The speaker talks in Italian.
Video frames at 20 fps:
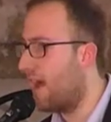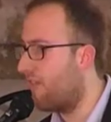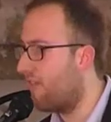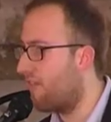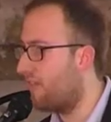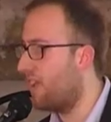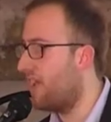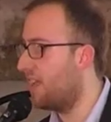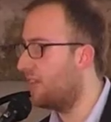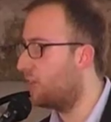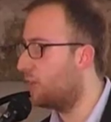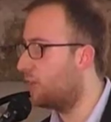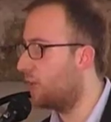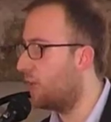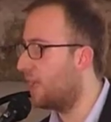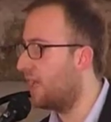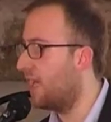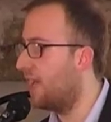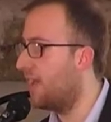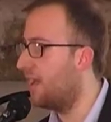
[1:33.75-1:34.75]

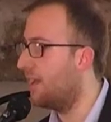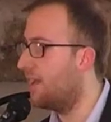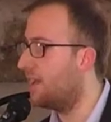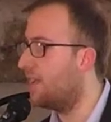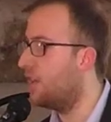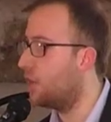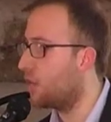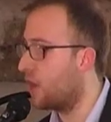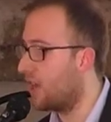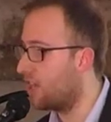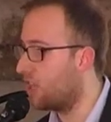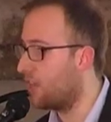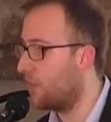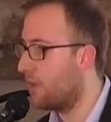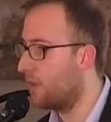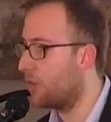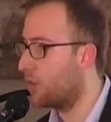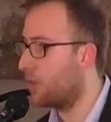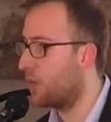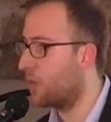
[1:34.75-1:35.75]
affetto e eh,
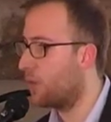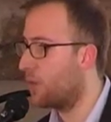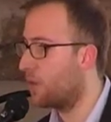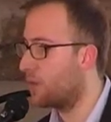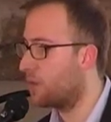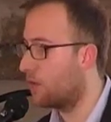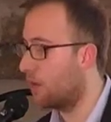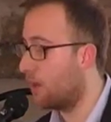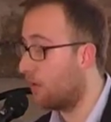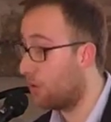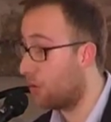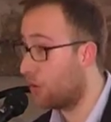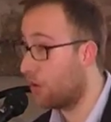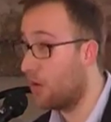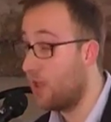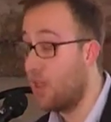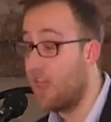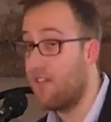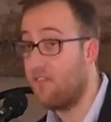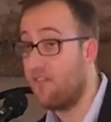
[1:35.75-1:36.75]
incoraggiamento per questo
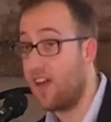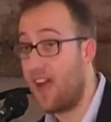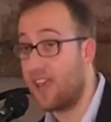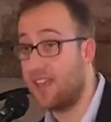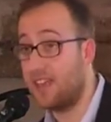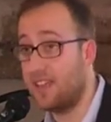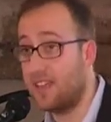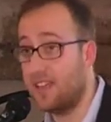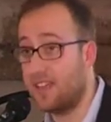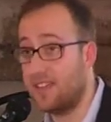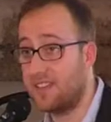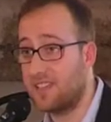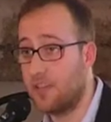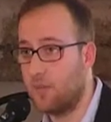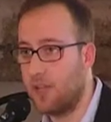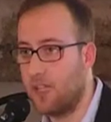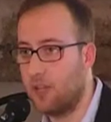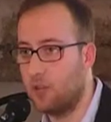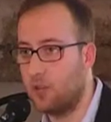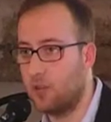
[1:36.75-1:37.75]
lavoro va il
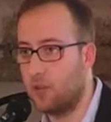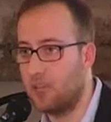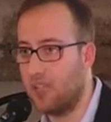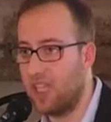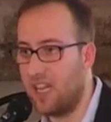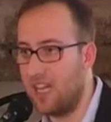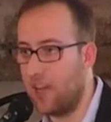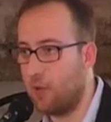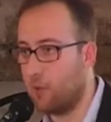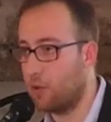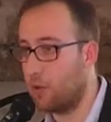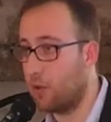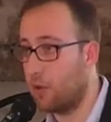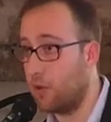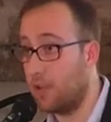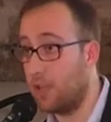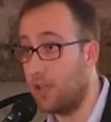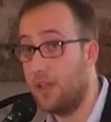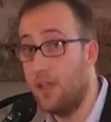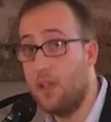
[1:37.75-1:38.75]
ringraziamento appunto degli
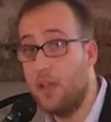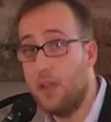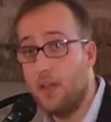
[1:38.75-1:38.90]
autori.